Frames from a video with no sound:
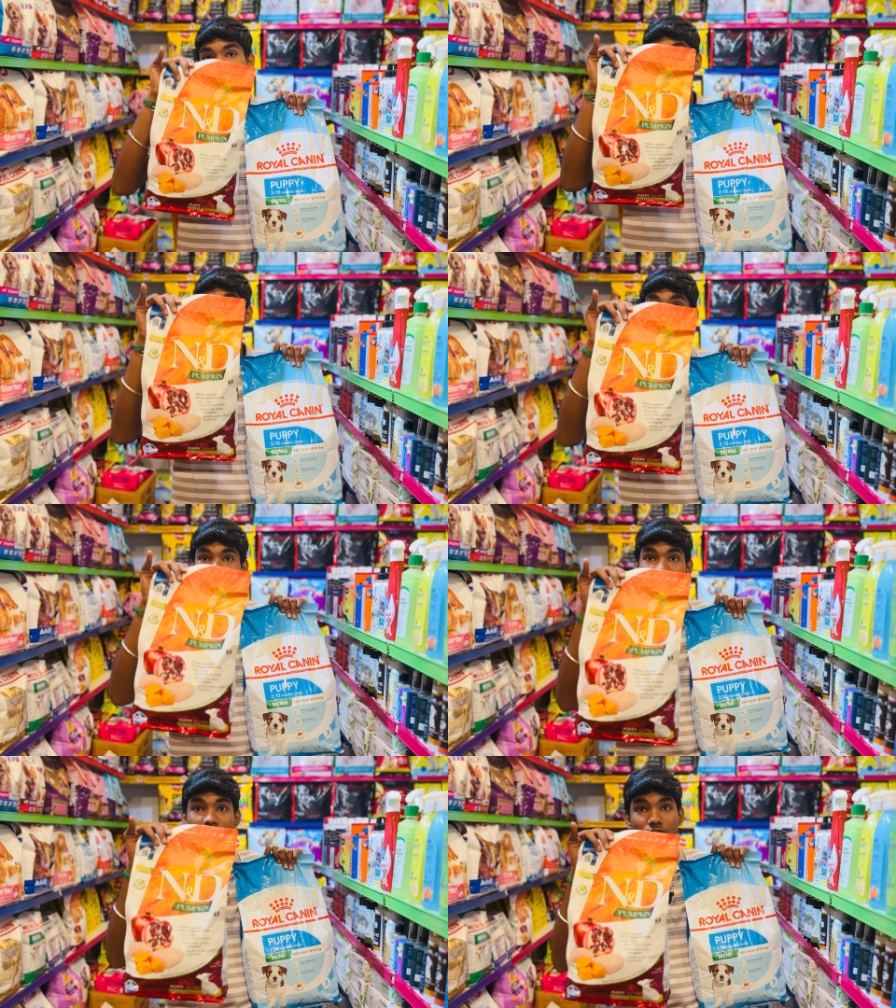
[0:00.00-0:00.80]
எல்லா
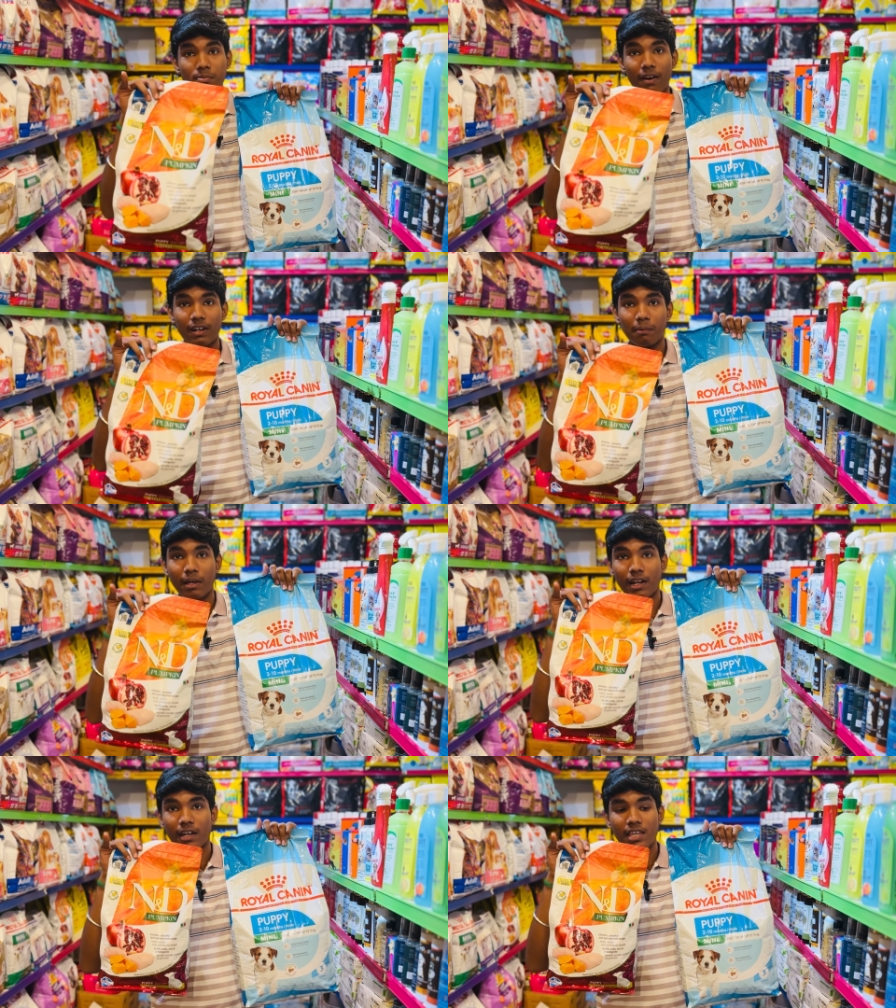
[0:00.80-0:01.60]
பிராண்ட்ஸுமே
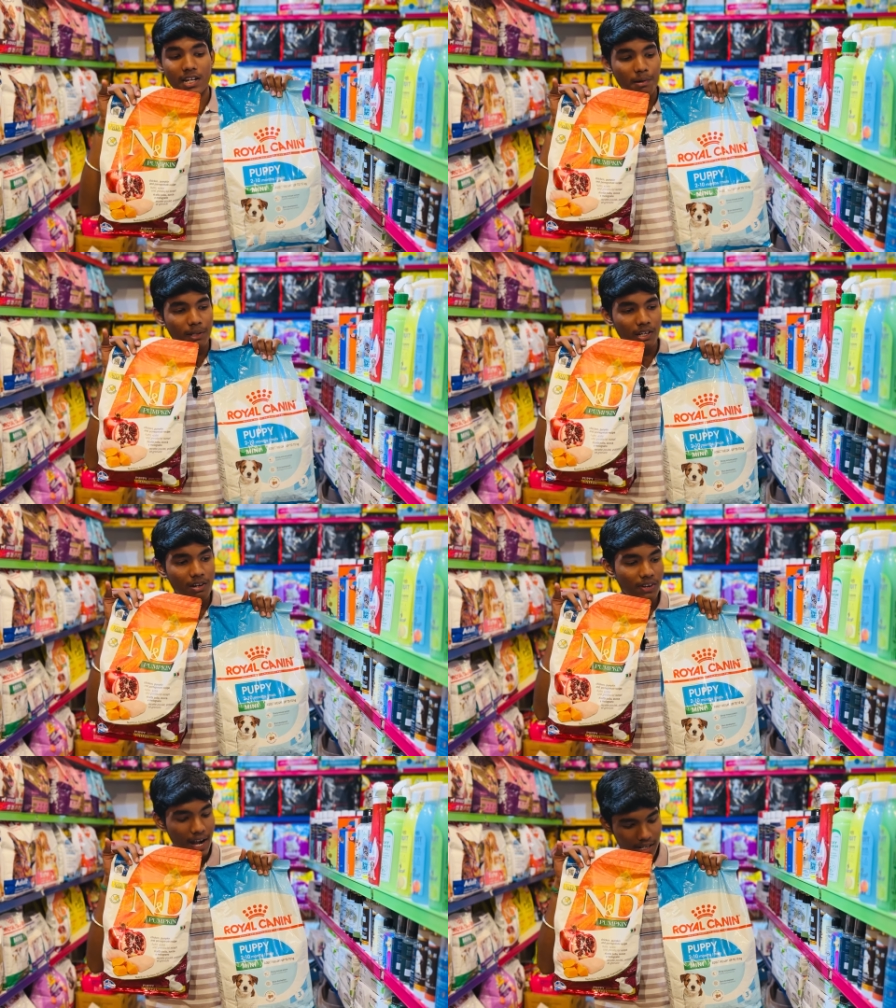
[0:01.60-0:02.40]
அவைலபிளாக இருக்குது இதெல்லாம் பார்த்தோன்னா
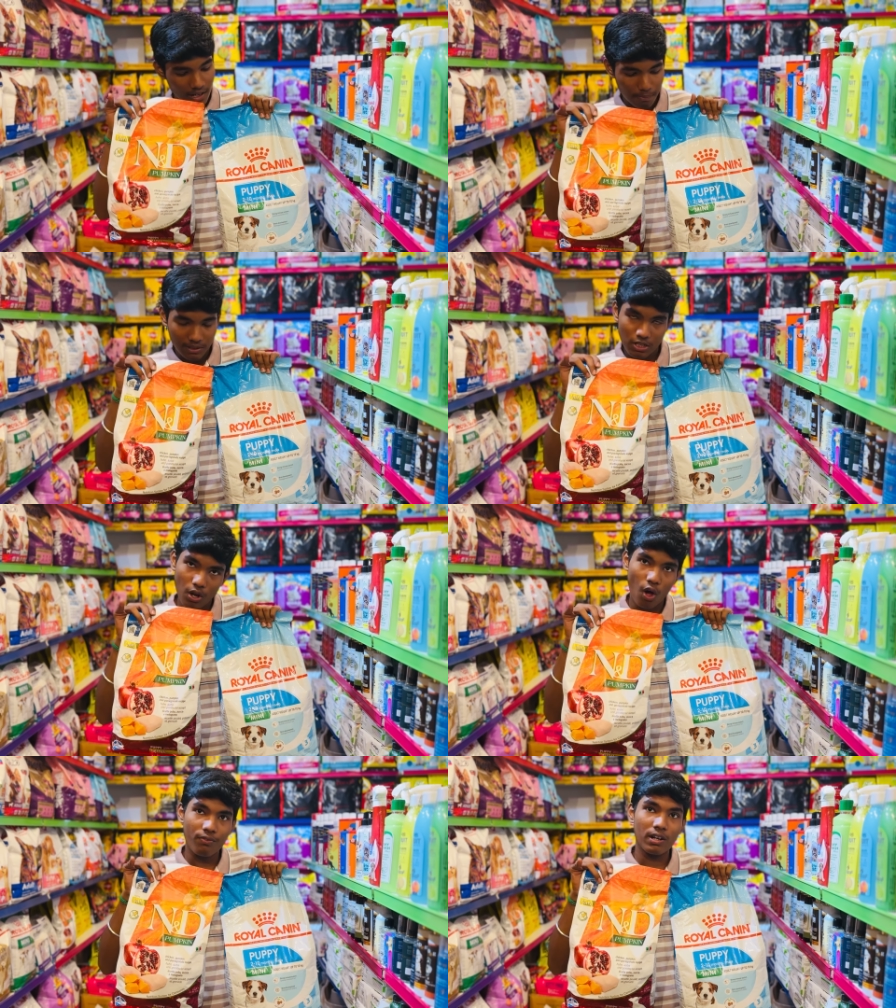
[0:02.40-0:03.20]
ஃப்ளாட் டென் பர்சன்ட்
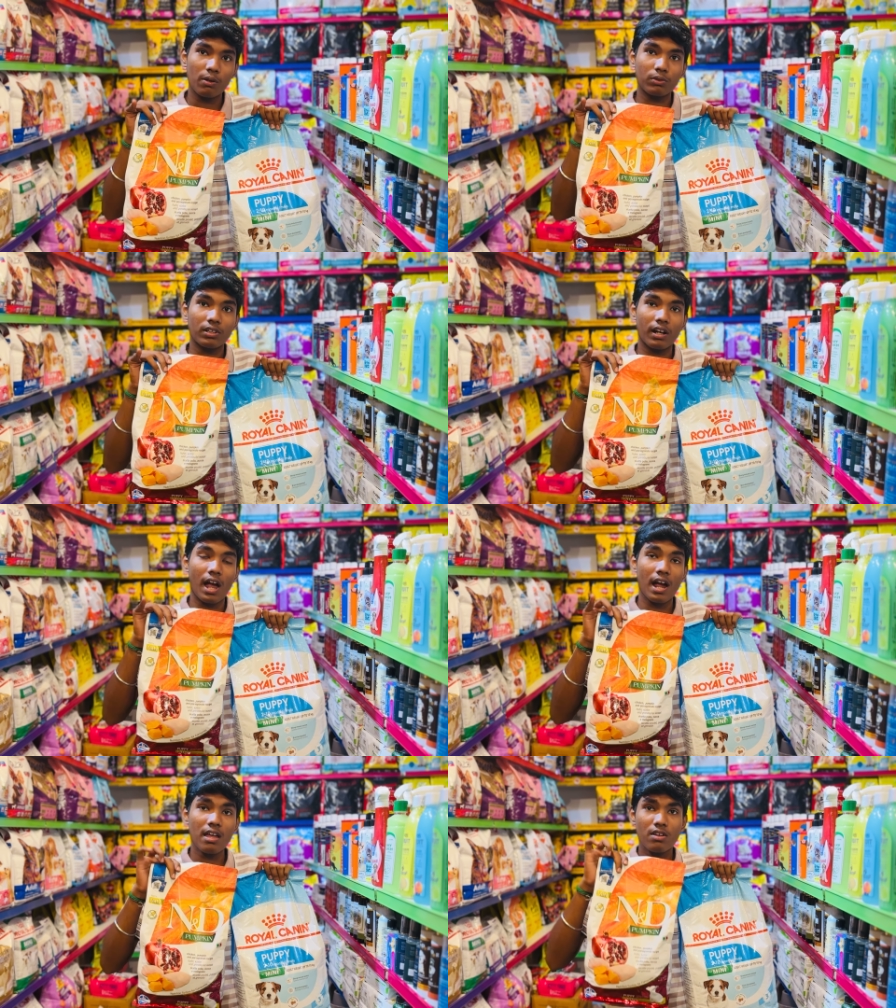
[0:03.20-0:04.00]
ஆஃபர்லேயும்
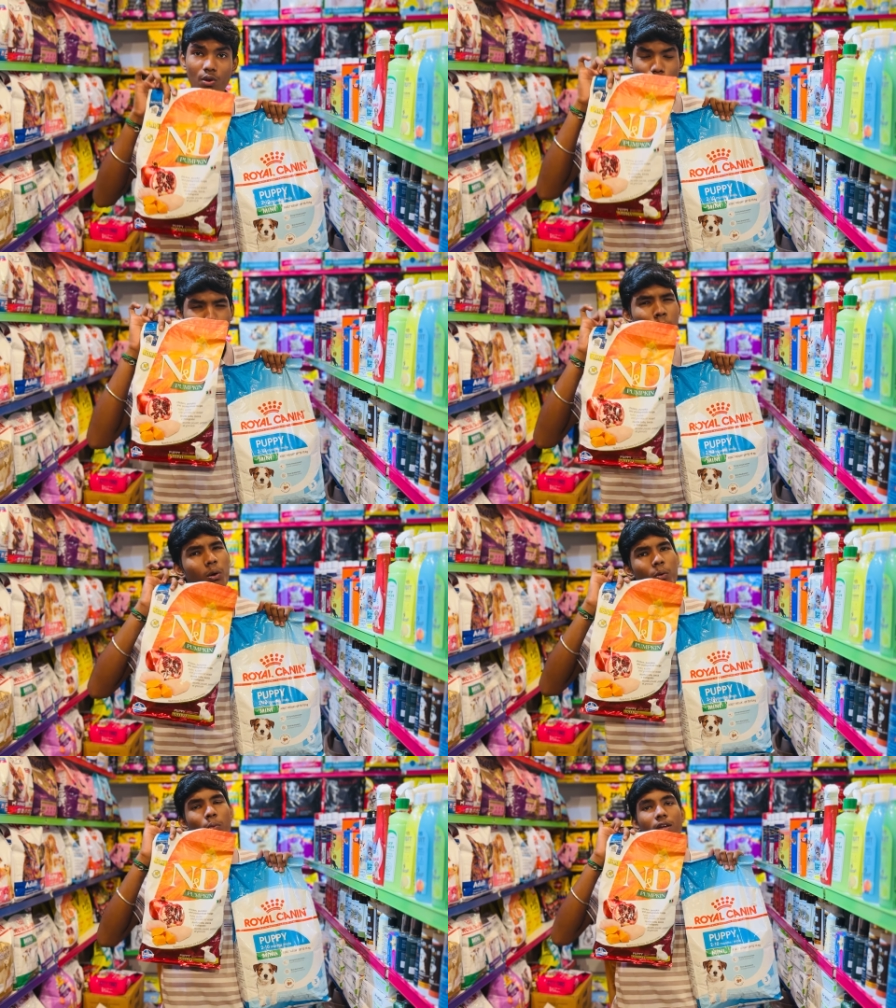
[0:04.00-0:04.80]
கொடுத்துட்ருக்காங்க ரொம்ப
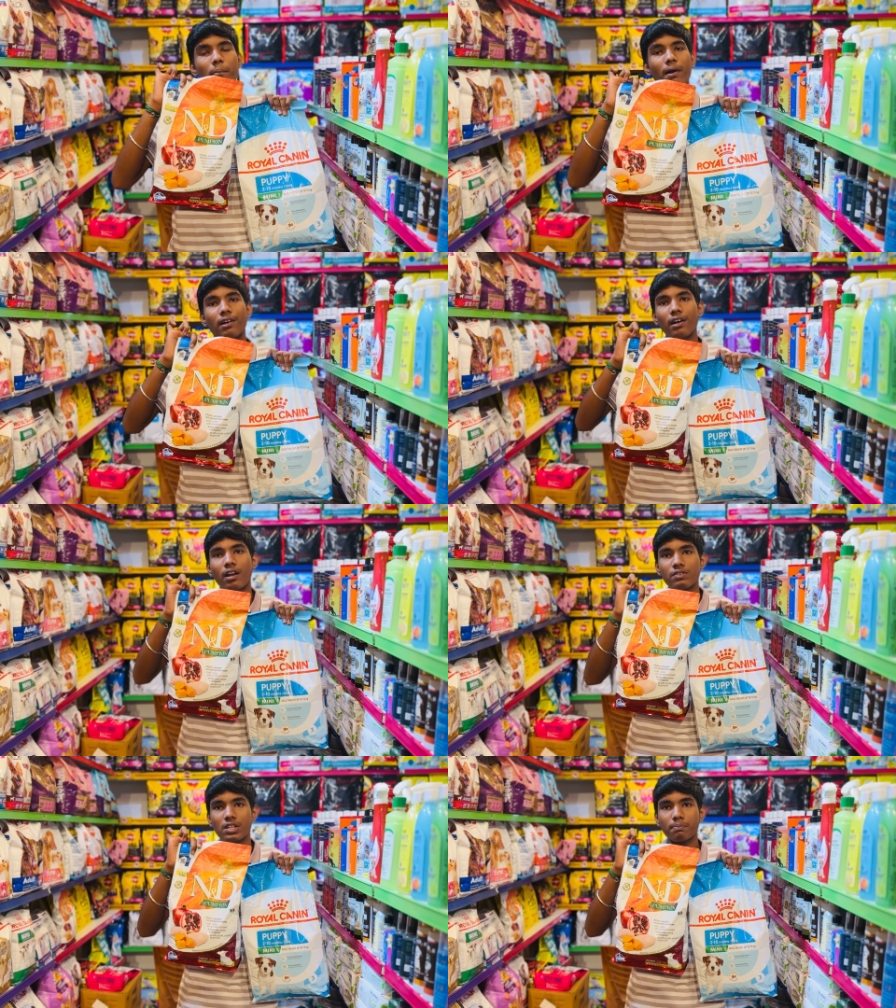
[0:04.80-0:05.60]
ரொம்ப
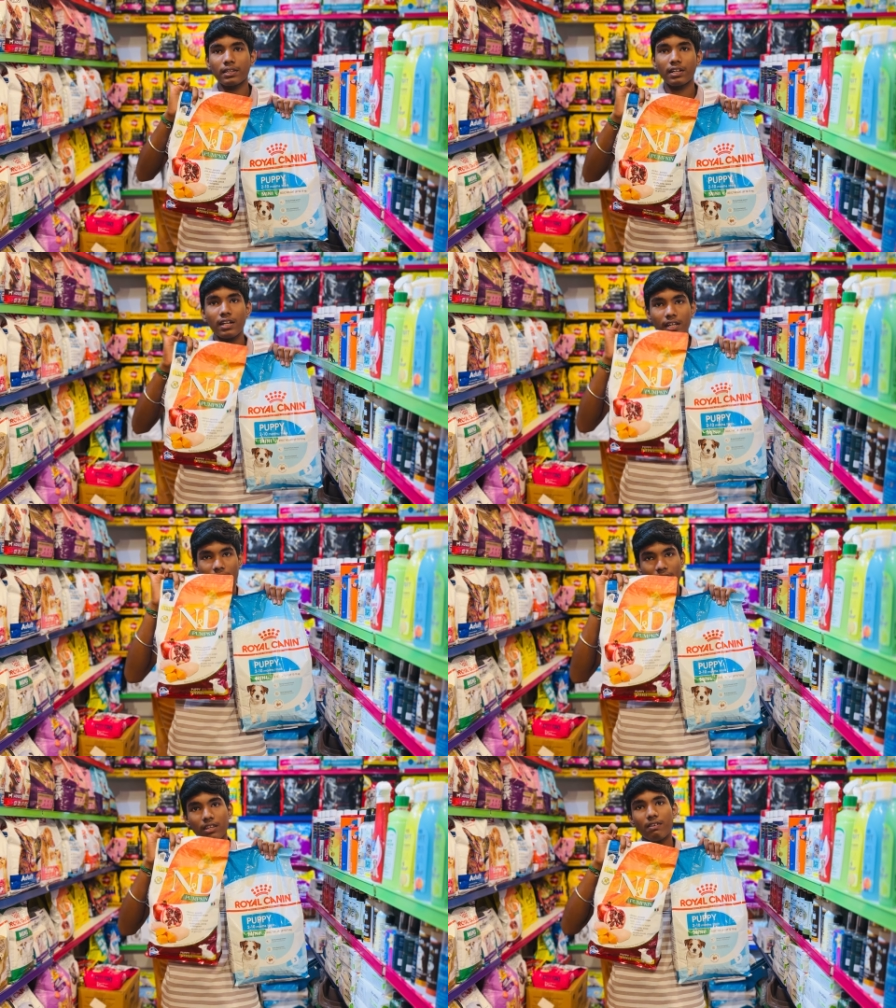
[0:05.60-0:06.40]
இம்பார்ட்டண்ட்டான விஷயம் பார்த்தோன்னா
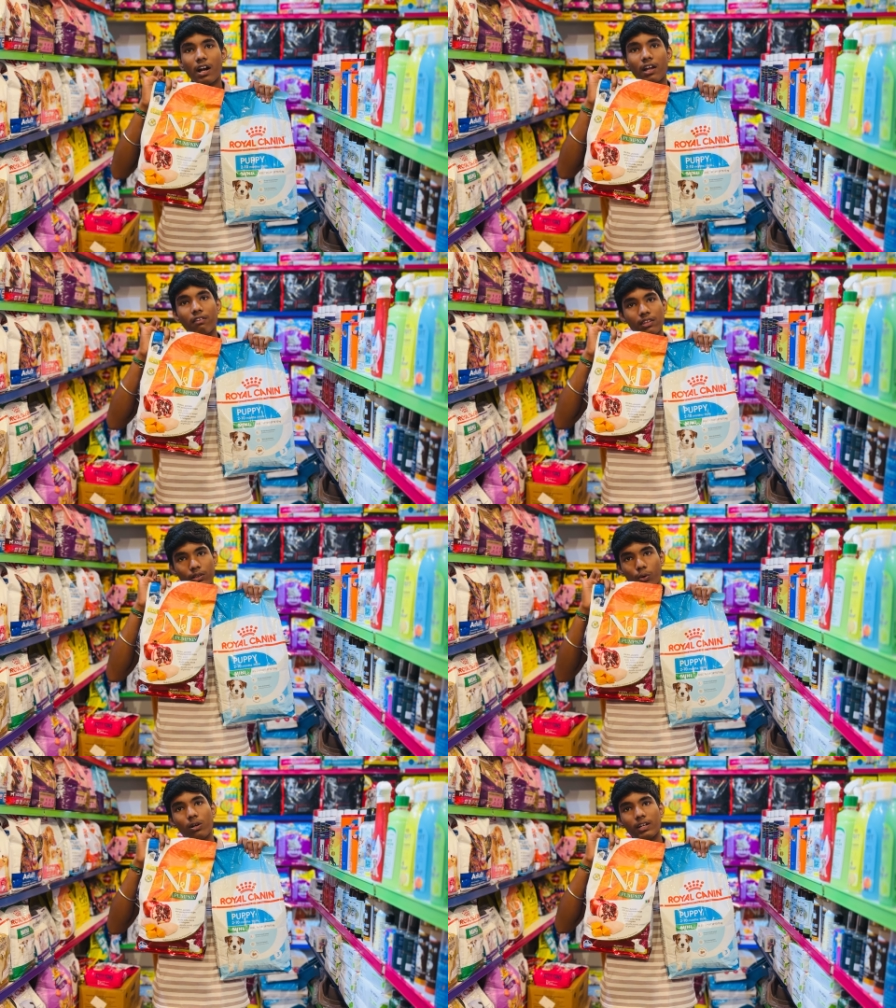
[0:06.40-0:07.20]
நீங்கள் எது வாங்கினாலும் வந்து
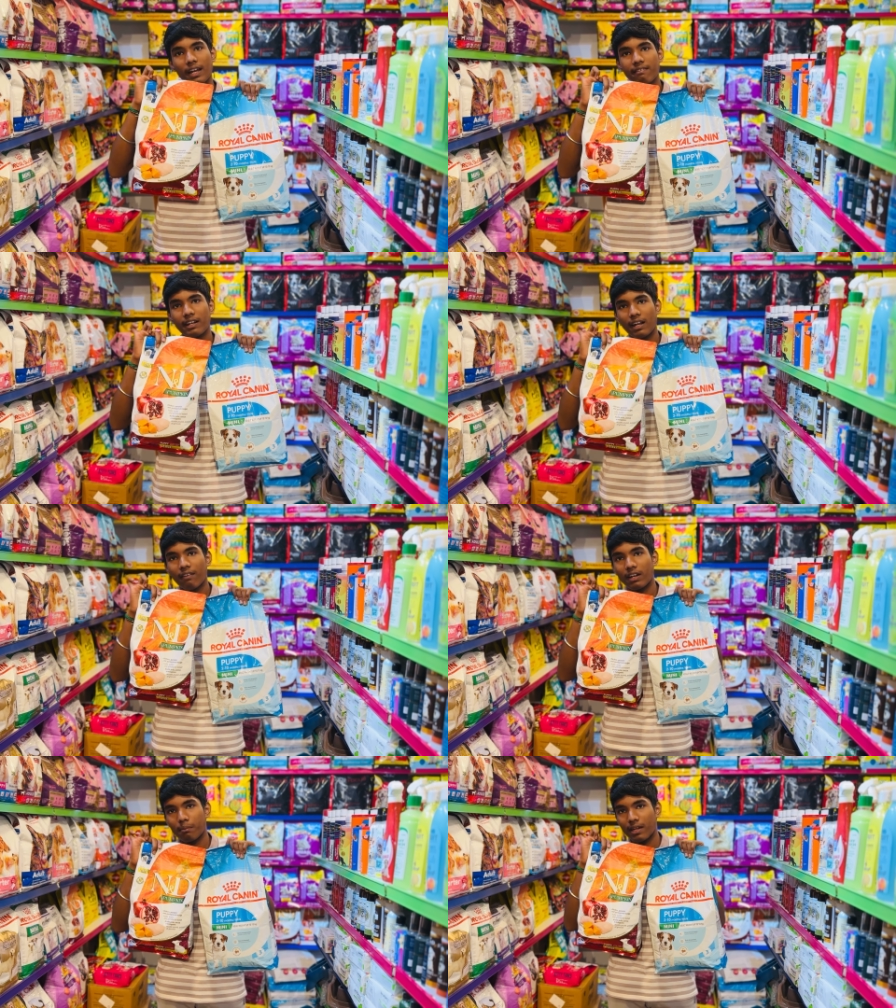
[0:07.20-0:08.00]
டோர் டெலிவரியில்
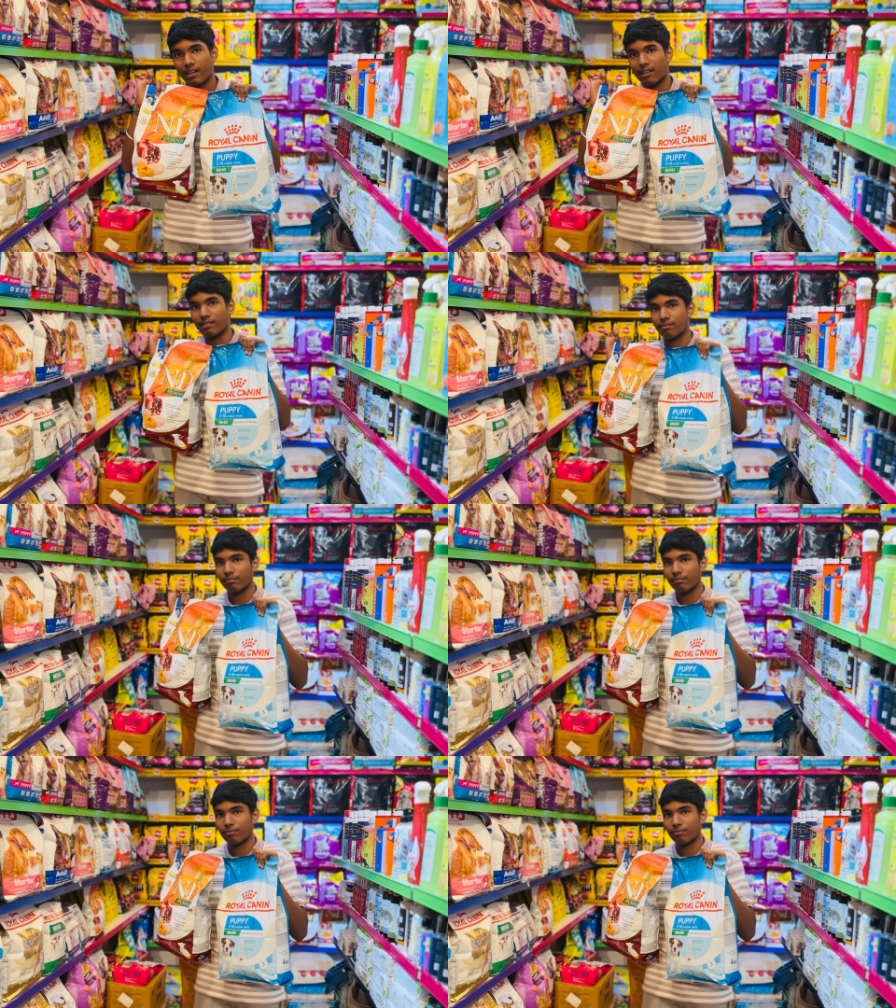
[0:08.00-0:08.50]
அவைலபிளாக இருக்குது